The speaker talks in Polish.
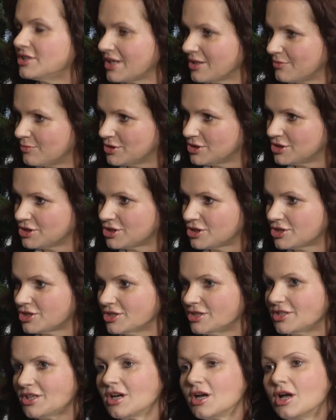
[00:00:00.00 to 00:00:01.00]

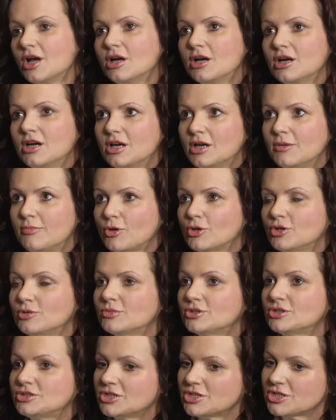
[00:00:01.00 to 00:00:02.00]
najbliższych e,
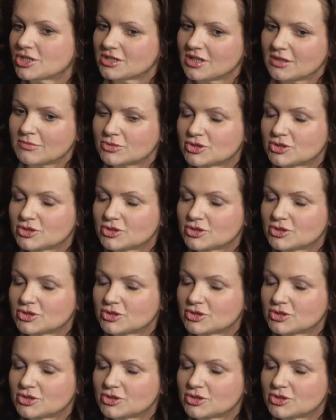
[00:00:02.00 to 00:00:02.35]
boimy się, że, ta,